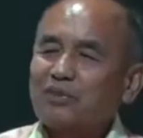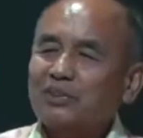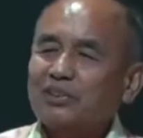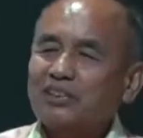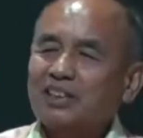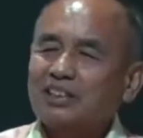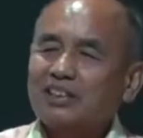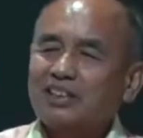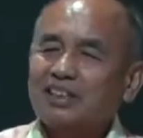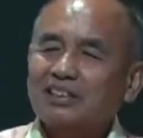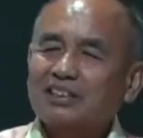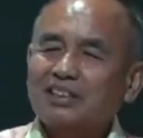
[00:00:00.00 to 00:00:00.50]

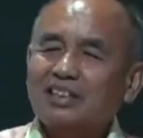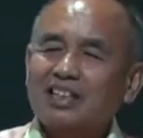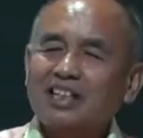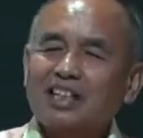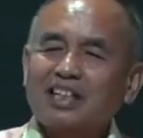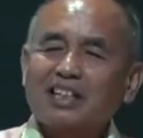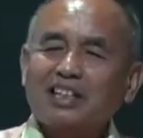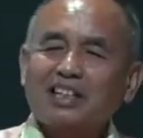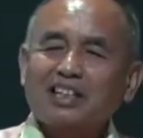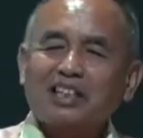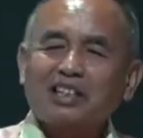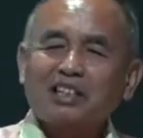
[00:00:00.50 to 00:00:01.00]

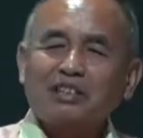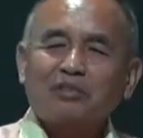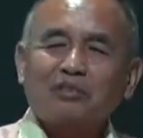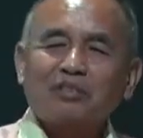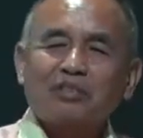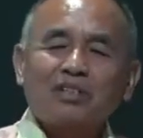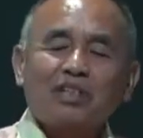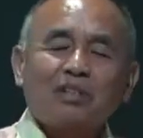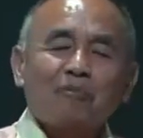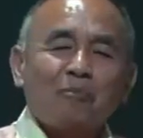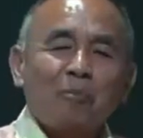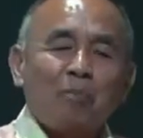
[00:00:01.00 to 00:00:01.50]
Nadagdangan ngayon,
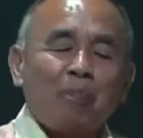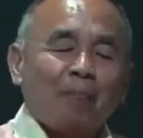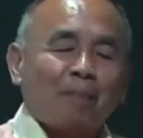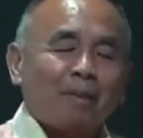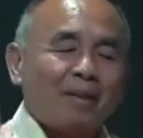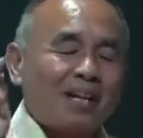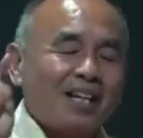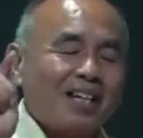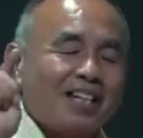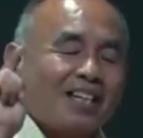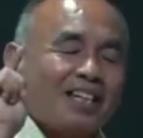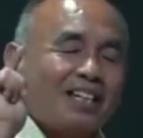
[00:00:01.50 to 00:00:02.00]

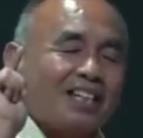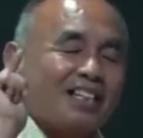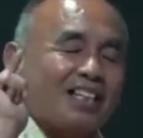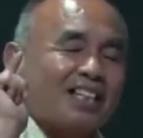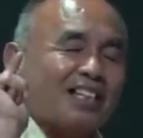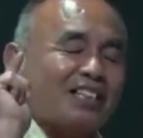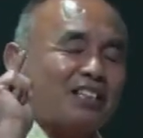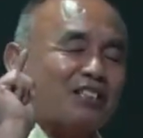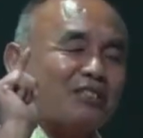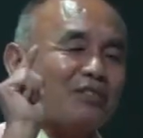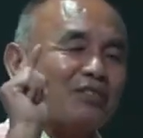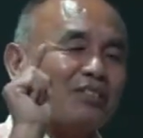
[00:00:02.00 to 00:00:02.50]
dahil nga
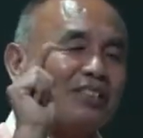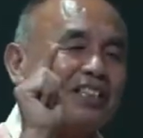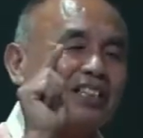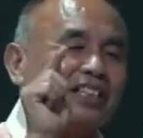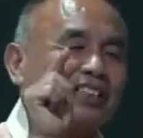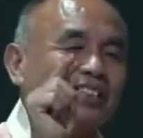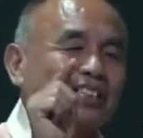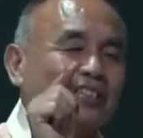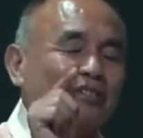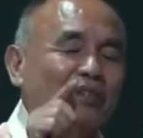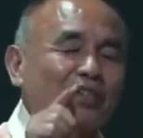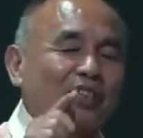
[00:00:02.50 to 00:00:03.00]
itong
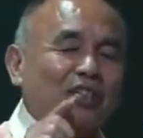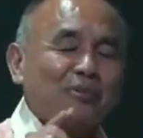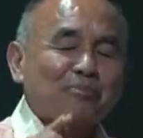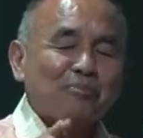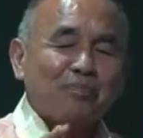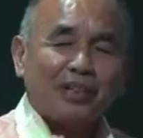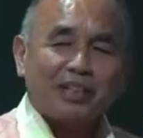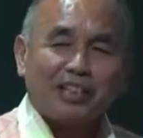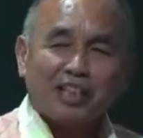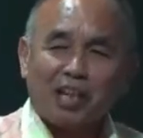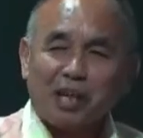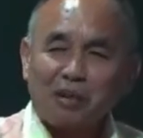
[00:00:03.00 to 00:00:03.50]
tinatawag na
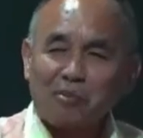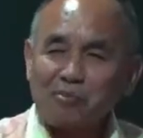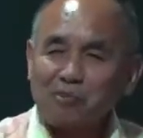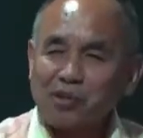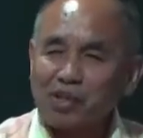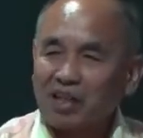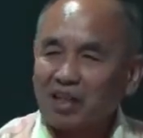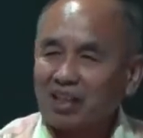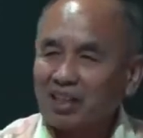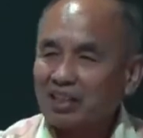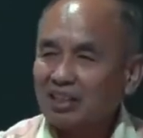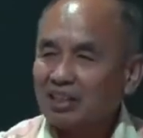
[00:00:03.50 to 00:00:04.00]

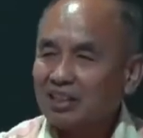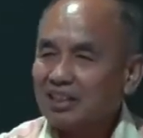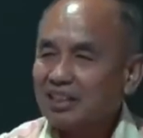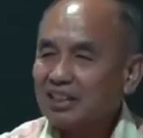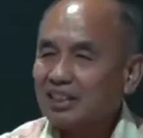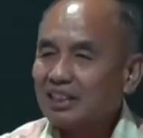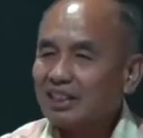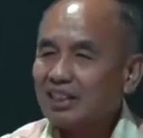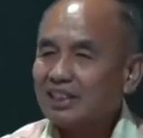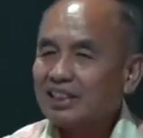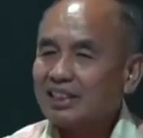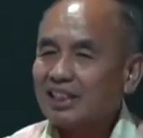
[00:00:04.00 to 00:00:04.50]
pandemya,
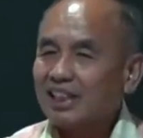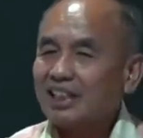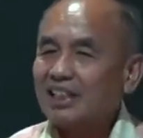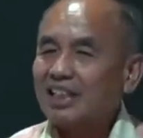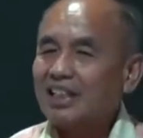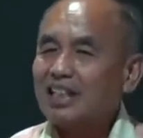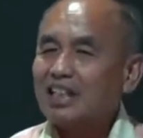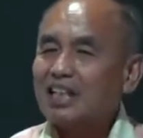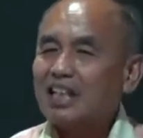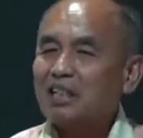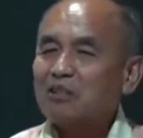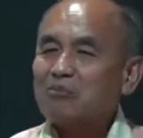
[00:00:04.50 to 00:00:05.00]
ay
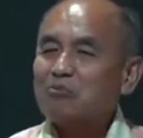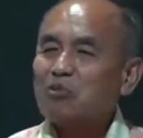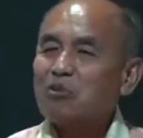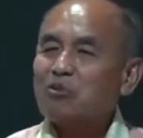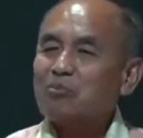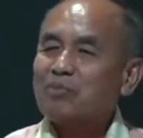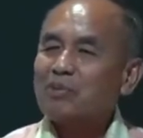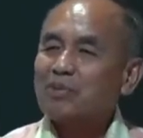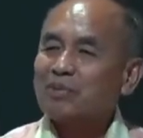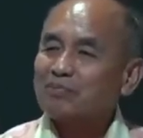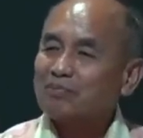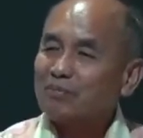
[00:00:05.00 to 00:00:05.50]
kailangan mong
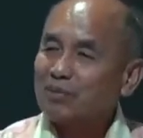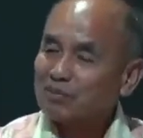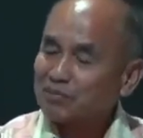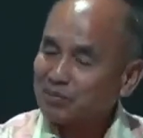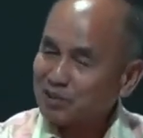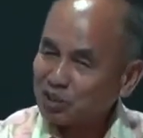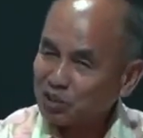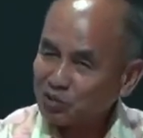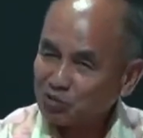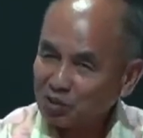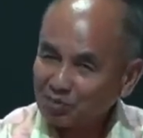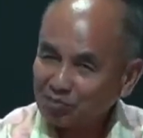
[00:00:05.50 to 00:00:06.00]

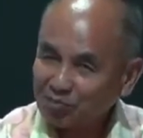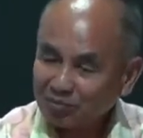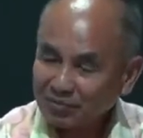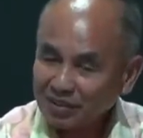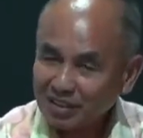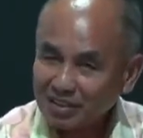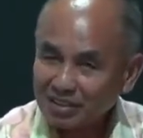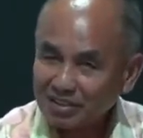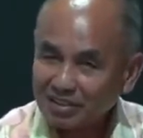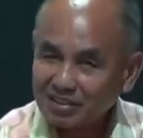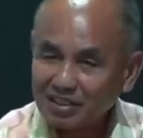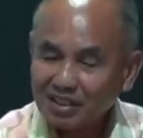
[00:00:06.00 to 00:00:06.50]
pangpaswab
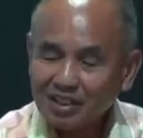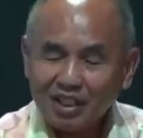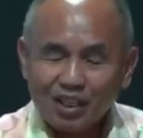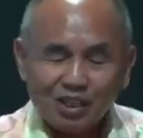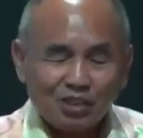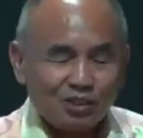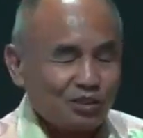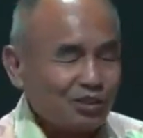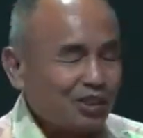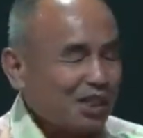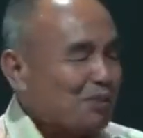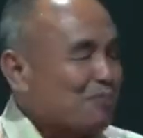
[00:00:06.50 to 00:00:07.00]
test. So
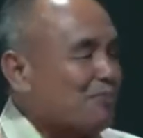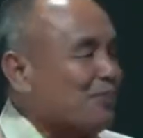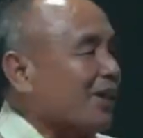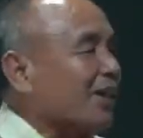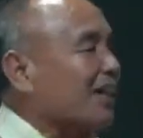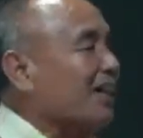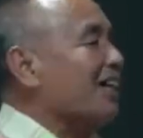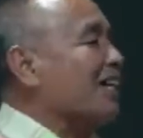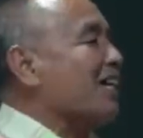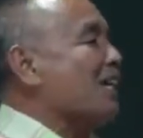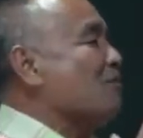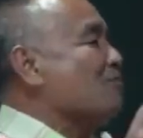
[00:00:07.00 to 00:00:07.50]

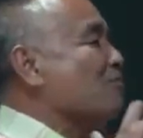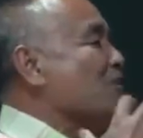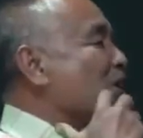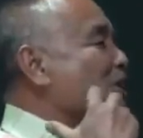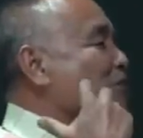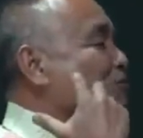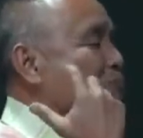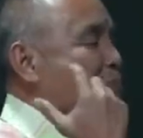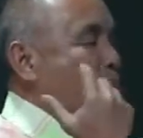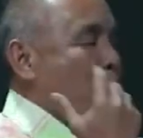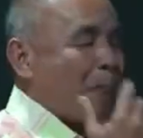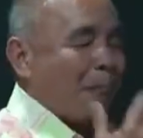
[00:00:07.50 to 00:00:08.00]

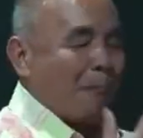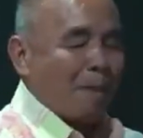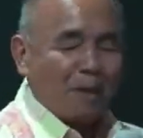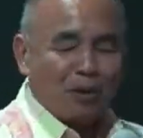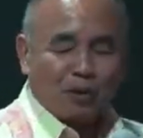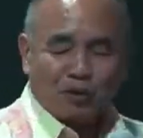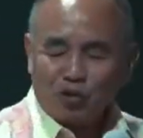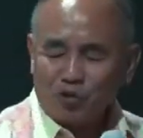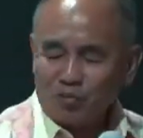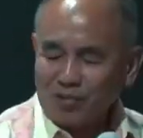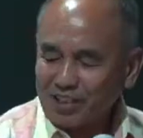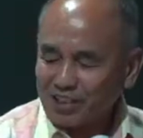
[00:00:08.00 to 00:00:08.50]
napakarami.
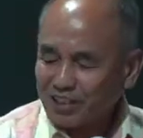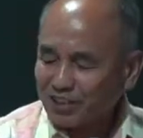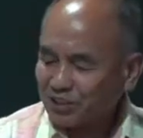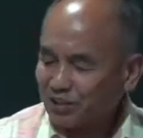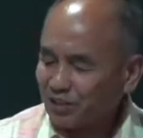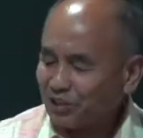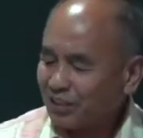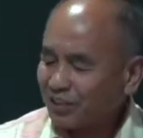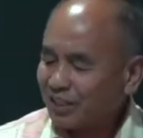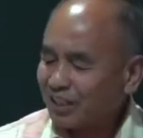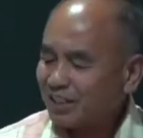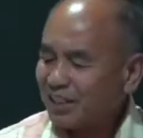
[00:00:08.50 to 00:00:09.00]
Gumastos
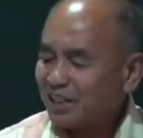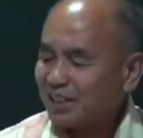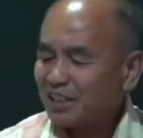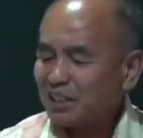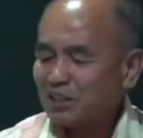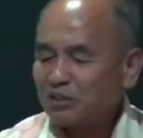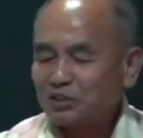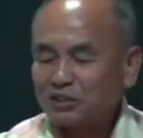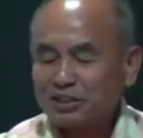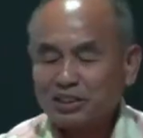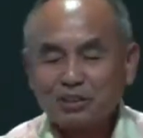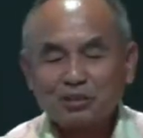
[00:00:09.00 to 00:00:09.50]
ka na ng
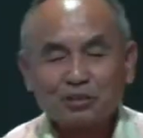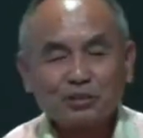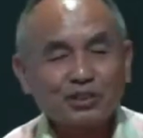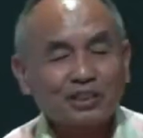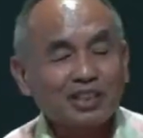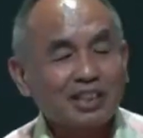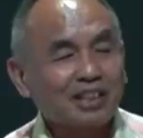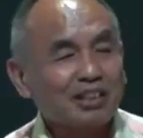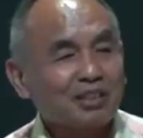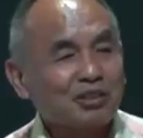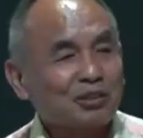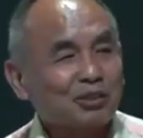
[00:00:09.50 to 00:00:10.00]

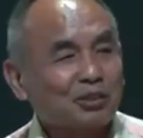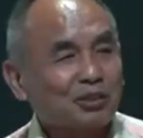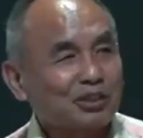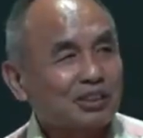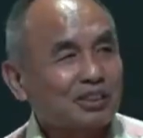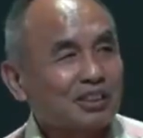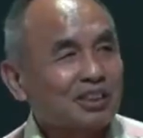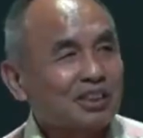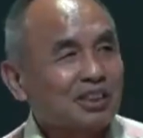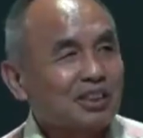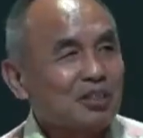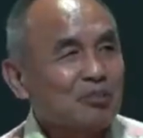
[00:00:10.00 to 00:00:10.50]
kutakot-takot,
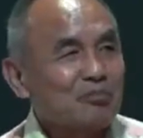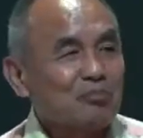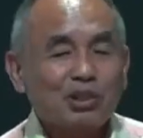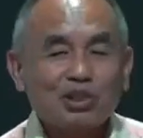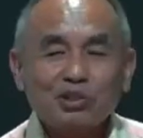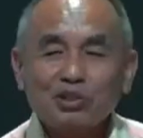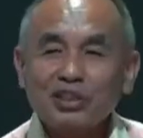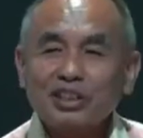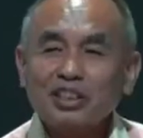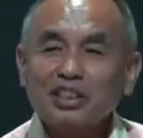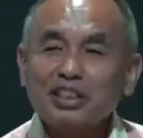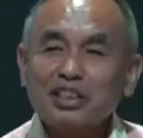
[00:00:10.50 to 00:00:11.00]
pero
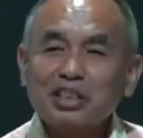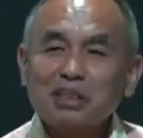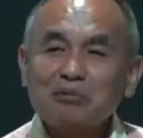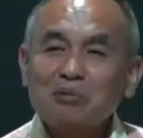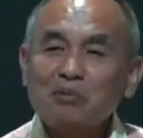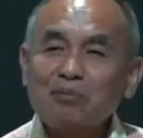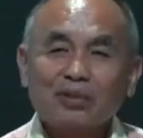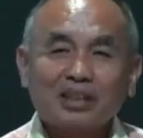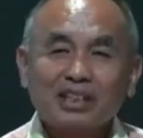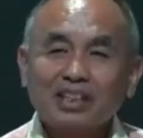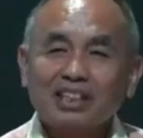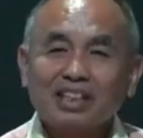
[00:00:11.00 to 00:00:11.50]
hindi mo
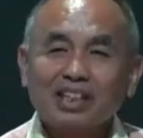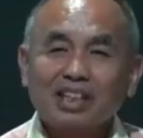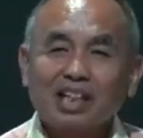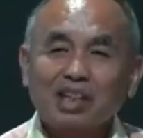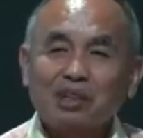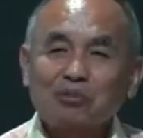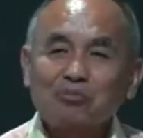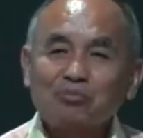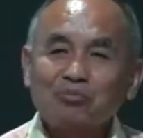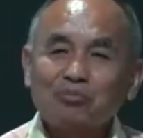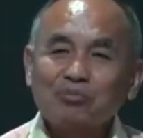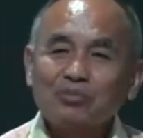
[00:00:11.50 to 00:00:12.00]
pa rin
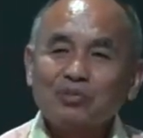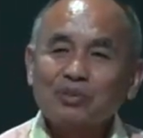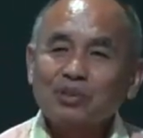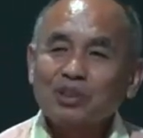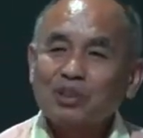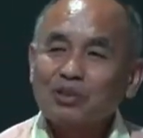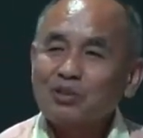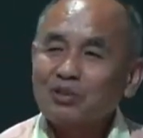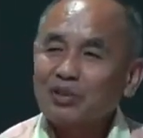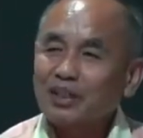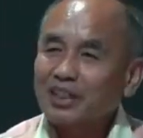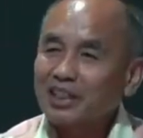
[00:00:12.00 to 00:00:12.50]
alam
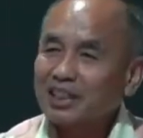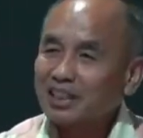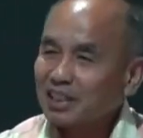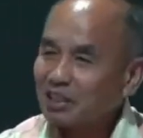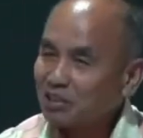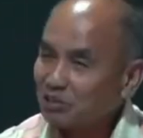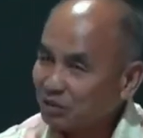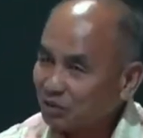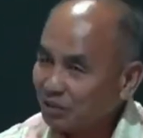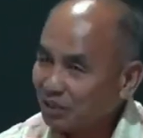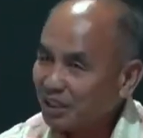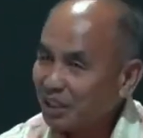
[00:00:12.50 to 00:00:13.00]
kung
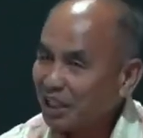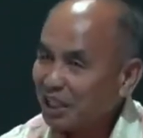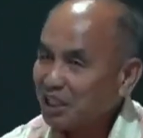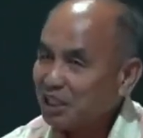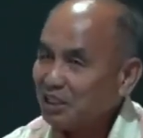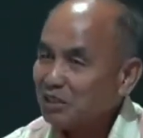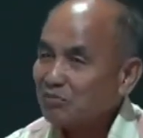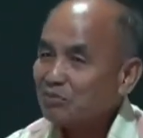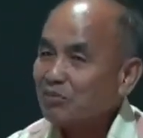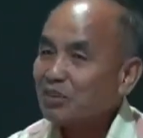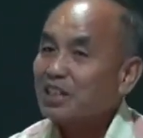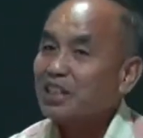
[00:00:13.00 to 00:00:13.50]
ikaw ay
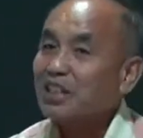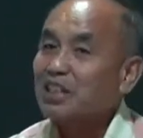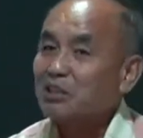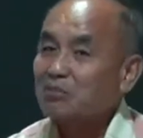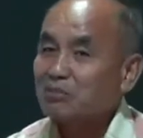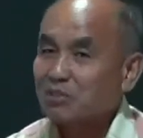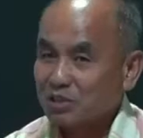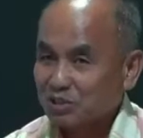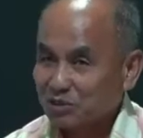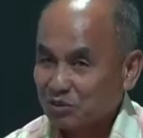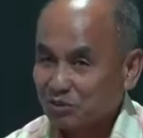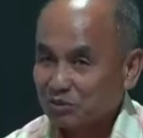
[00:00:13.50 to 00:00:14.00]

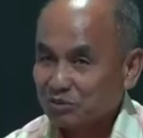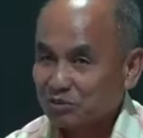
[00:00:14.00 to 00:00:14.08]
makakapasok.